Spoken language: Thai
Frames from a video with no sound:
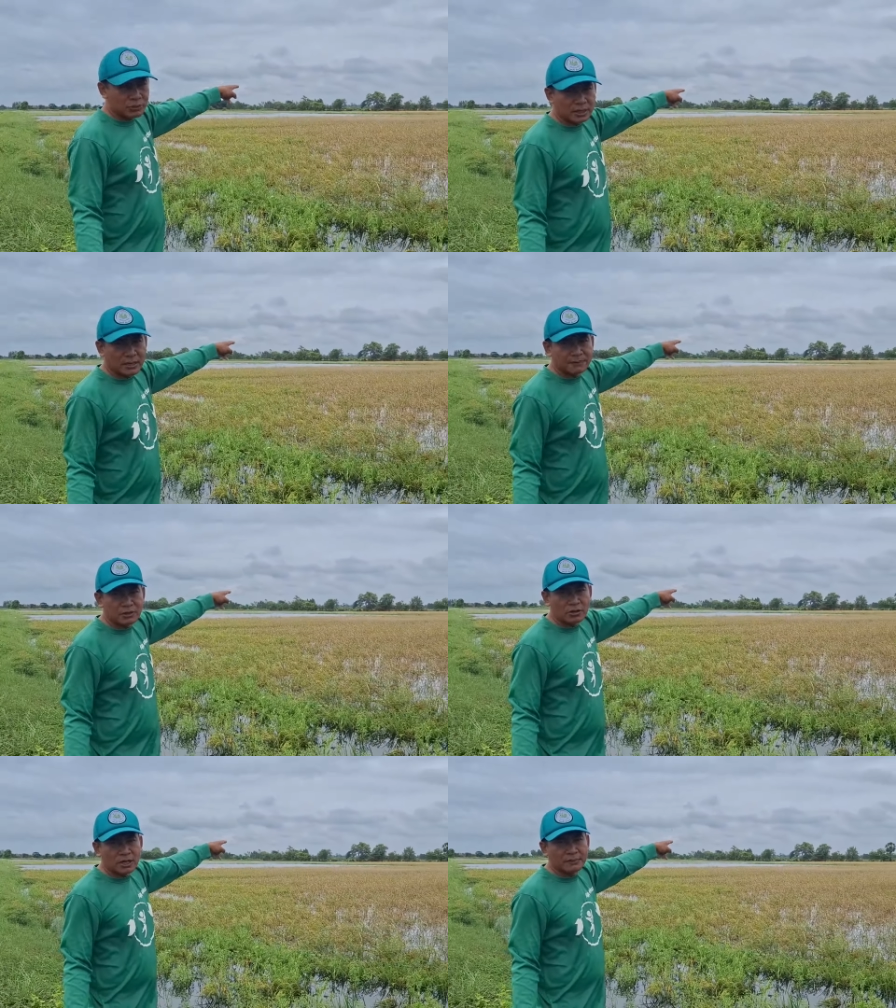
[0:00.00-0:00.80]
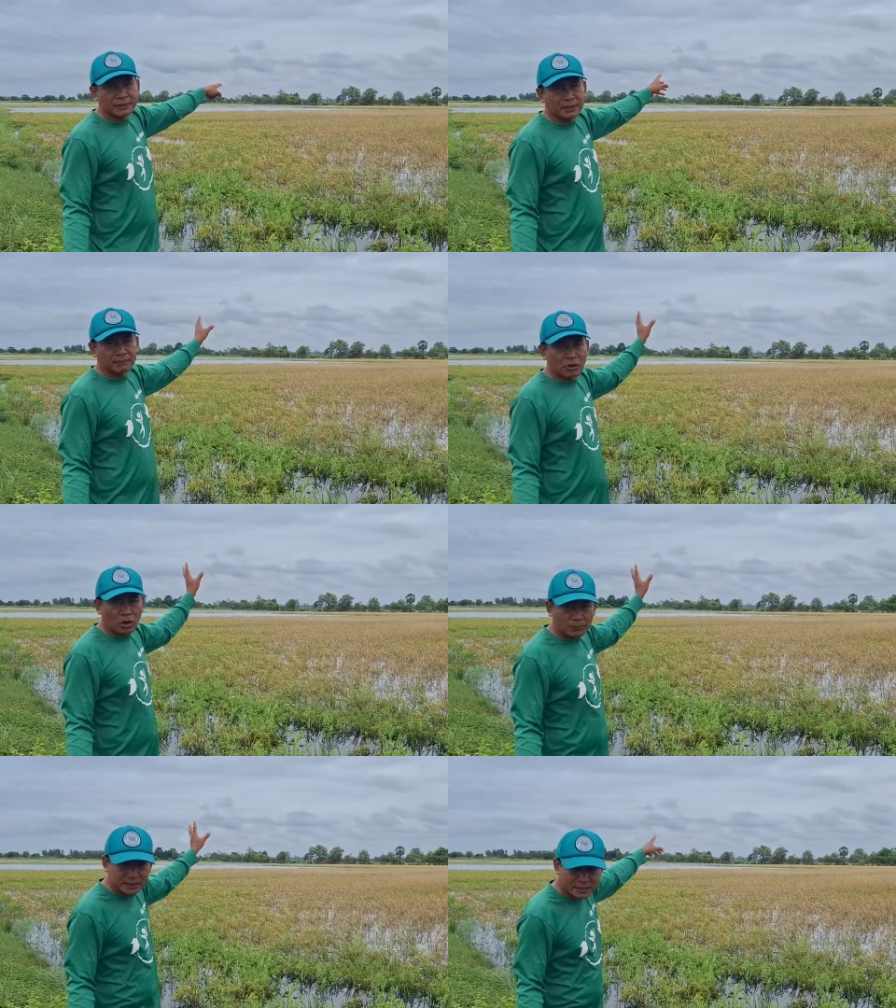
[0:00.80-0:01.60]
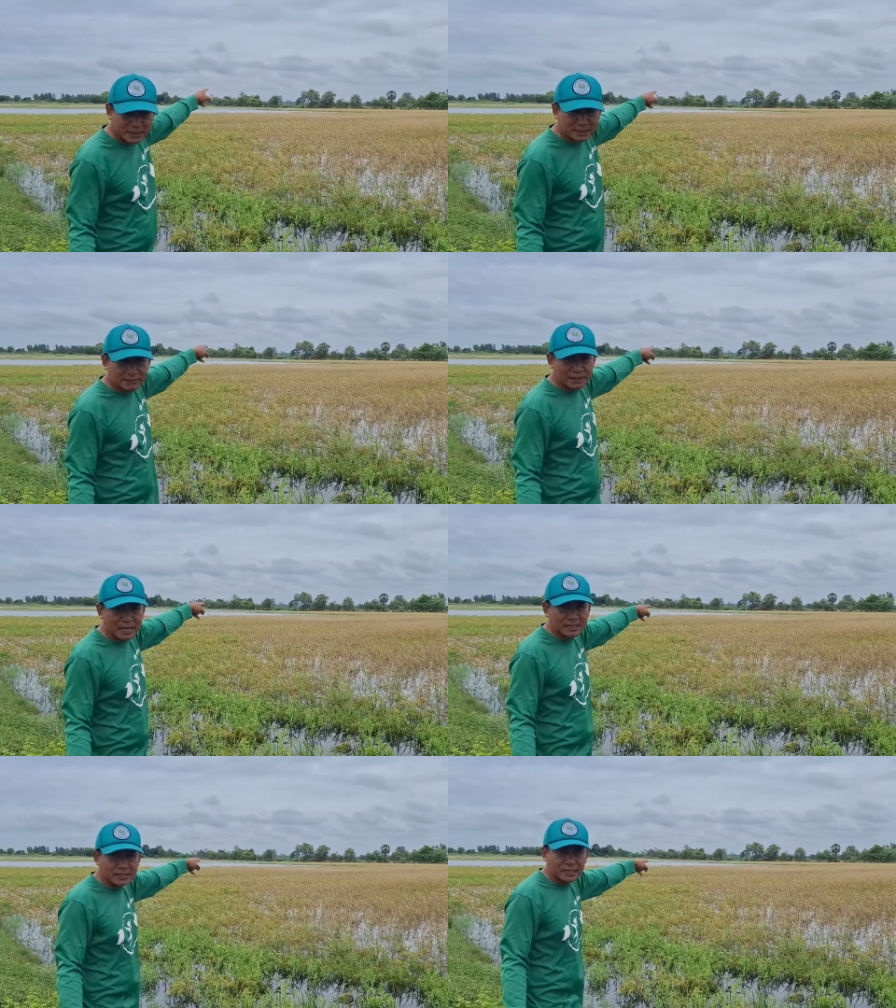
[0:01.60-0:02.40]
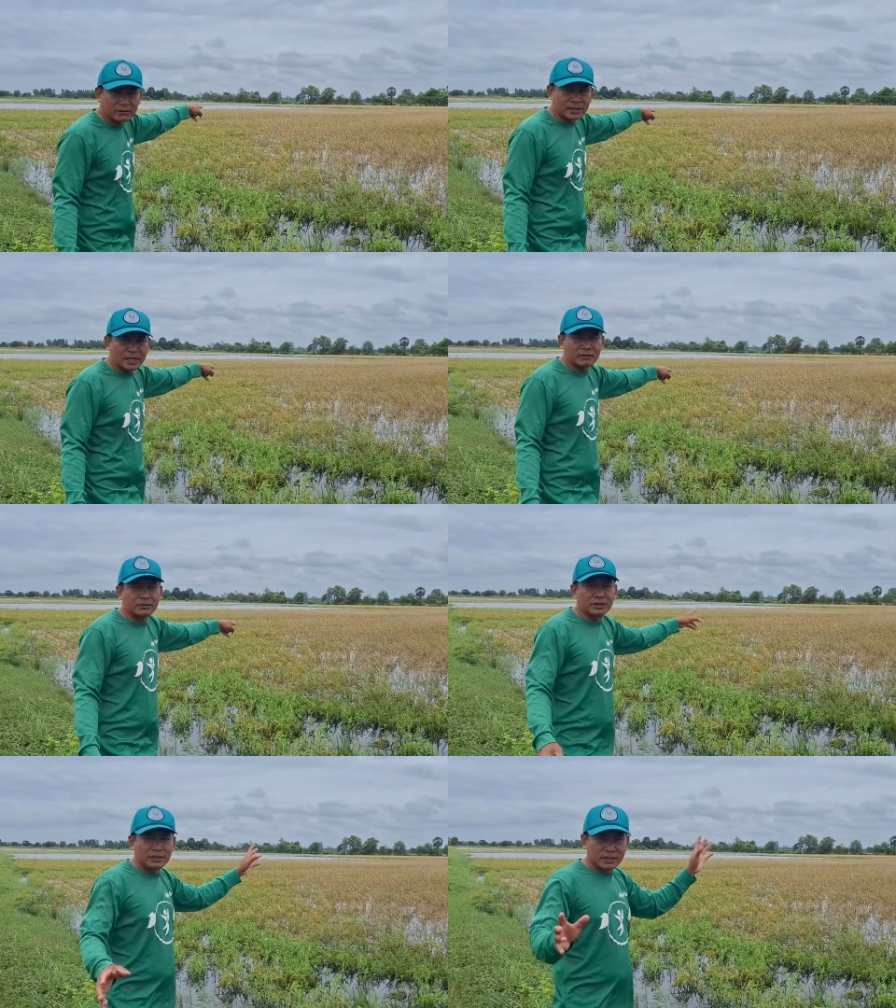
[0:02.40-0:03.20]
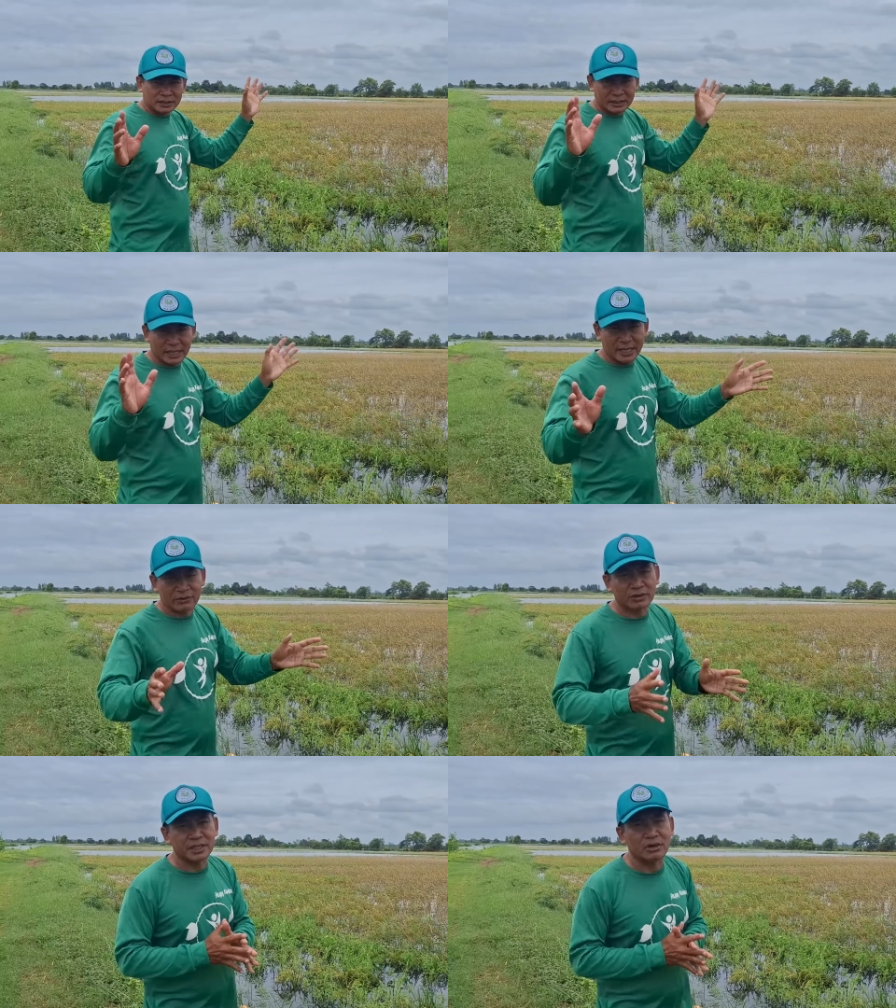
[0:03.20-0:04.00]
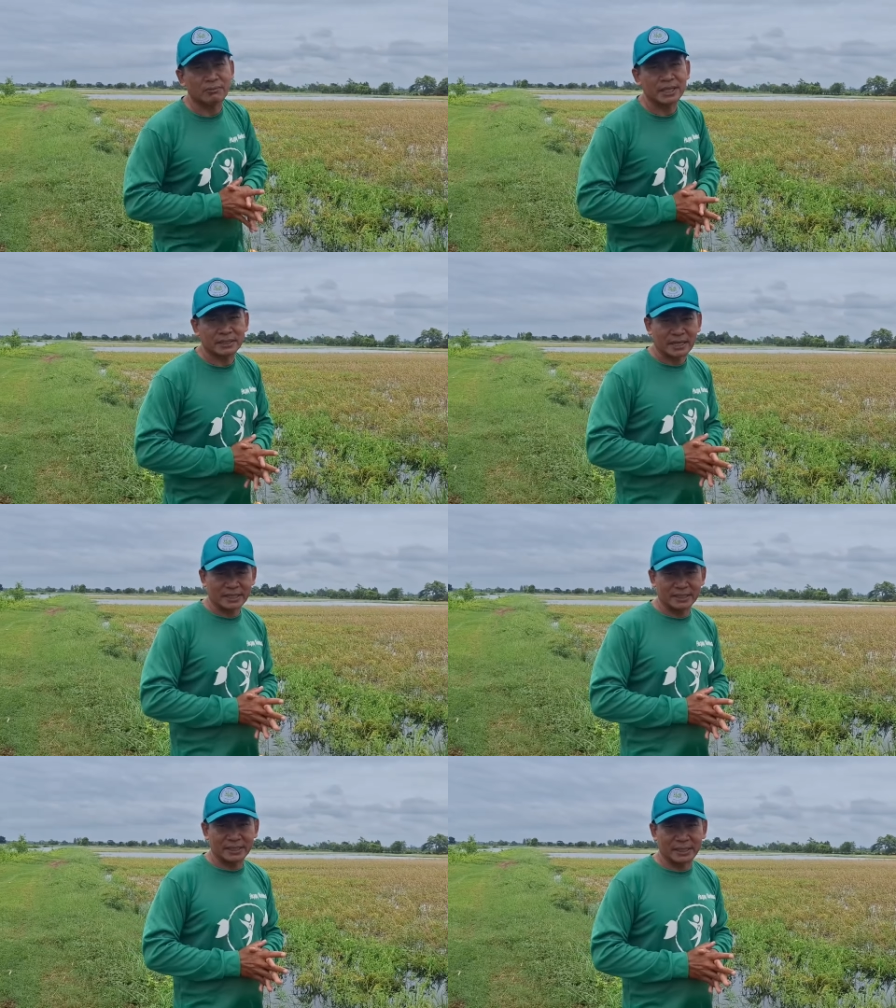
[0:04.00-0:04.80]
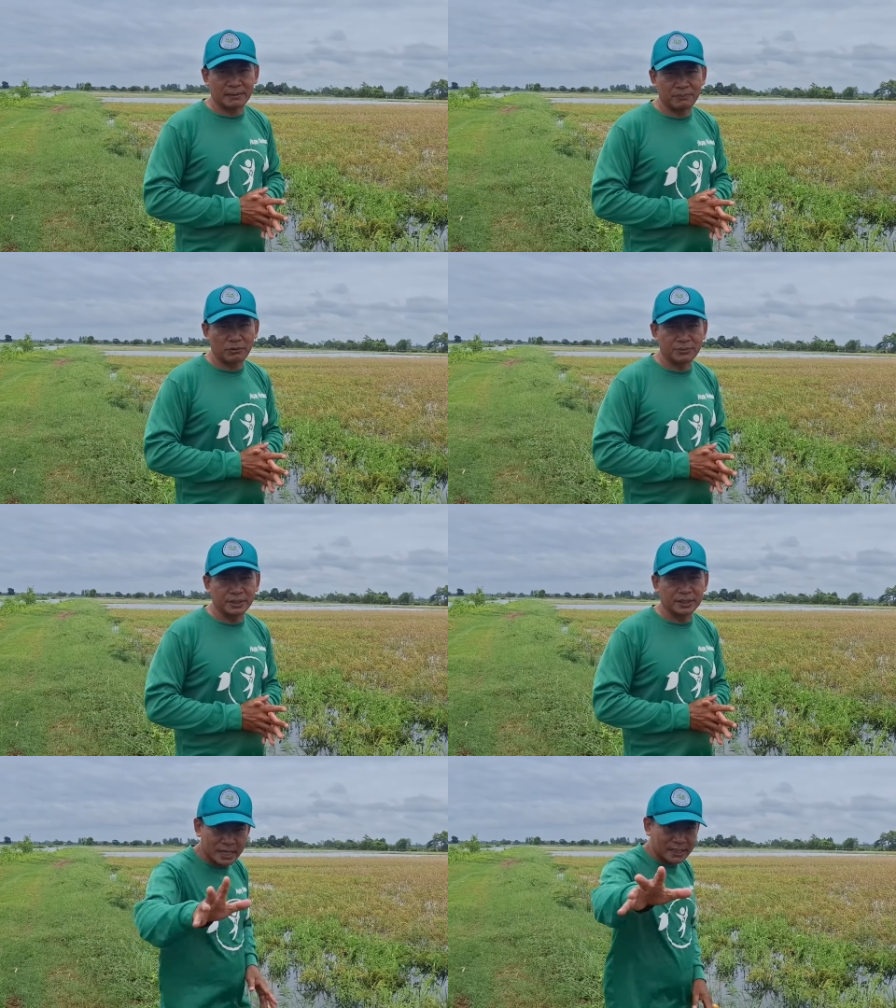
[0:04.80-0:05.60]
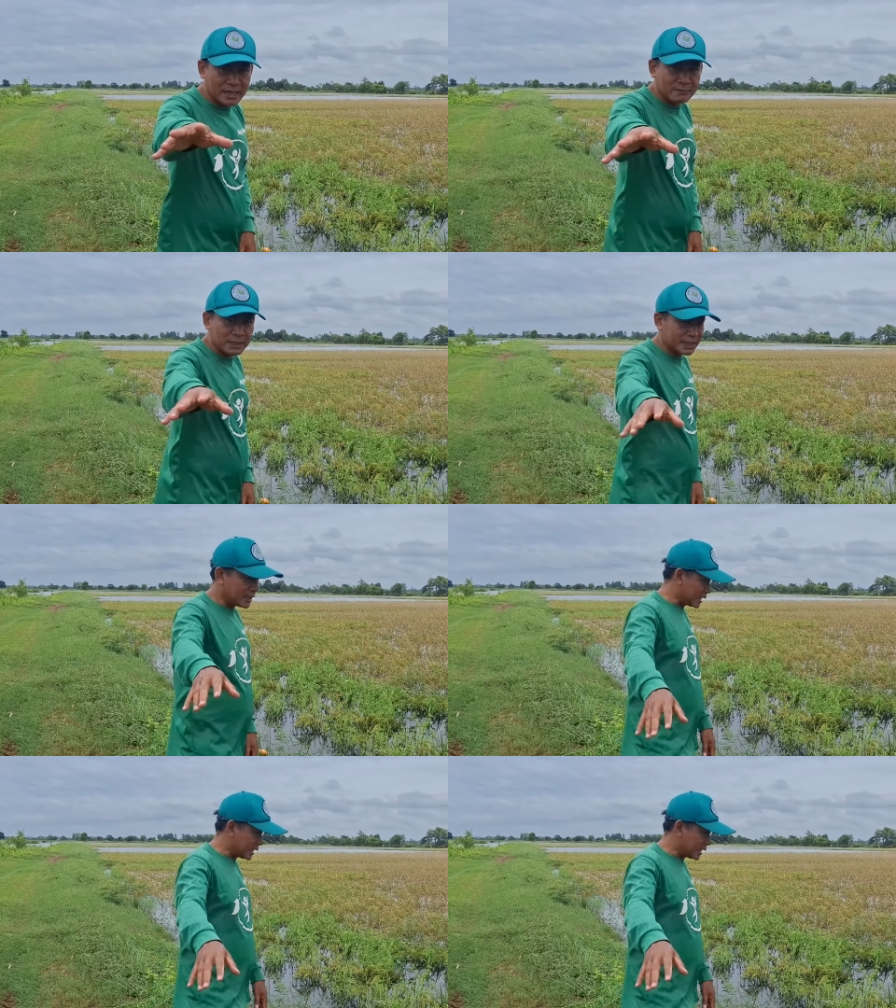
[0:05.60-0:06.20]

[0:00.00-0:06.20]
นครับพี่น้องครับนี่พร้อมที่จะทำการเกี่ยวแล้ว แต่ก็เกี่ยวไม่ทันนะครับผมดังนั้นมือนี้